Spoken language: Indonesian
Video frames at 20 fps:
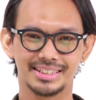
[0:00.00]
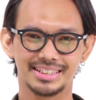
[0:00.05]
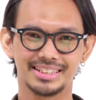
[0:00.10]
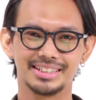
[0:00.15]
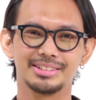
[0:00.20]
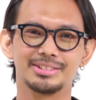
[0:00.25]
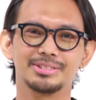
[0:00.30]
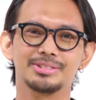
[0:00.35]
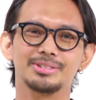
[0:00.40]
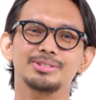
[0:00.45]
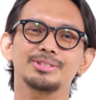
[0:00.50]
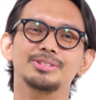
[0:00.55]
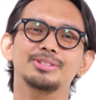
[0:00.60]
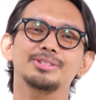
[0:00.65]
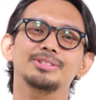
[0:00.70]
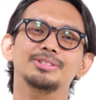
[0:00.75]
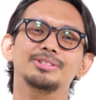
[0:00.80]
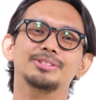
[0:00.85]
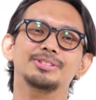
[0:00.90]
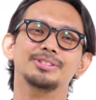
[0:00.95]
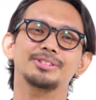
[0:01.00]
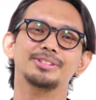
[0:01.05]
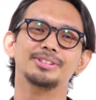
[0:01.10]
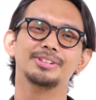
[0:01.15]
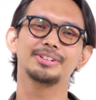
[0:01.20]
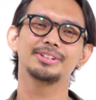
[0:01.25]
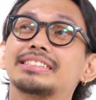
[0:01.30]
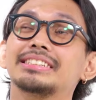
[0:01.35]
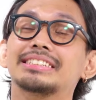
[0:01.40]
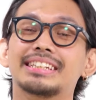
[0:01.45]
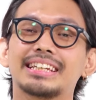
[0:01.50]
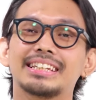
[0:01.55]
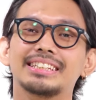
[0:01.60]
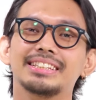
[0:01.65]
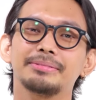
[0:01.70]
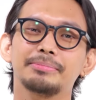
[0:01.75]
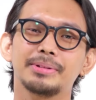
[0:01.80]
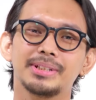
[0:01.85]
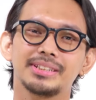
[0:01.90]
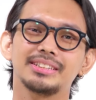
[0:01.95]
segitu dulu
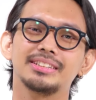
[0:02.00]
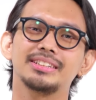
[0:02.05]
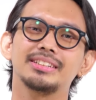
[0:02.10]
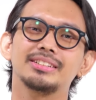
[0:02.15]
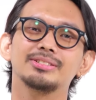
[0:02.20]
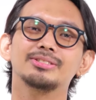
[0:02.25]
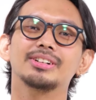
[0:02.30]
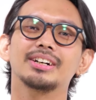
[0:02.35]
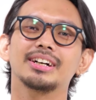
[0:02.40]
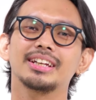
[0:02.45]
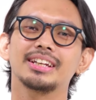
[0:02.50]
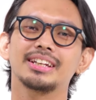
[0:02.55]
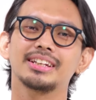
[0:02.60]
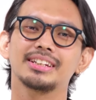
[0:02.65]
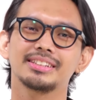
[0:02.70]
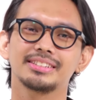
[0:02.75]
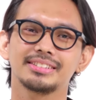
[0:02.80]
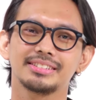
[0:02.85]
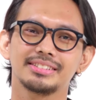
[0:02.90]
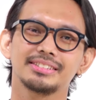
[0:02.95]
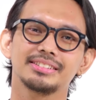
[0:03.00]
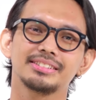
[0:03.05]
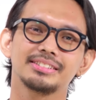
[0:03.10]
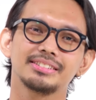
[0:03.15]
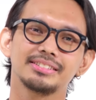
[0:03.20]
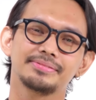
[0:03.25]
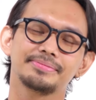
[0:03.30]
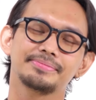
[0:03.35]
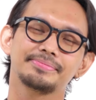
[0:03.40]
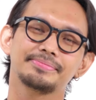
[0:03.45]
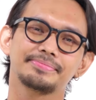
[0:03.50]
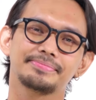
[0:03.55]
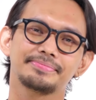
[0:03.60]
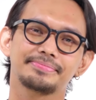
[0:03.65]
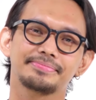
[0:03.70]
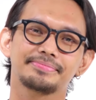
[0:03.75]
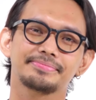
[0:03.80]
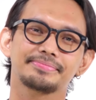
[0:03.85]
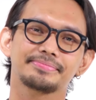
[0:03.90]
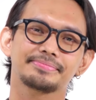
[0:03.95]
sisanya masih di Tuhan ini kira-kira
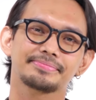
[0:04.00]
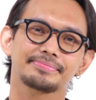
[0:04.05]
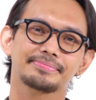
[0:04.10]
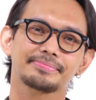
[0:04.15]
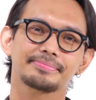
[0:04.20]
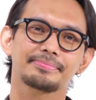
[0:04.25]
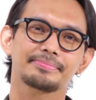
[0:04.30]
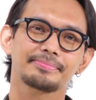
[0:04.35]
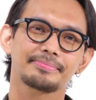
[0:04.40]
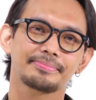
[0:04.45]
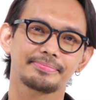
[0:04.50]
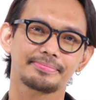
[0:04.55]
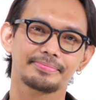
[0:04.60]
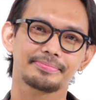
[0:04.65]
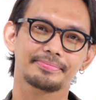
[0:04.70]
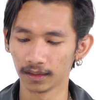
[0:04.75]
bakal lu pakai buat apa?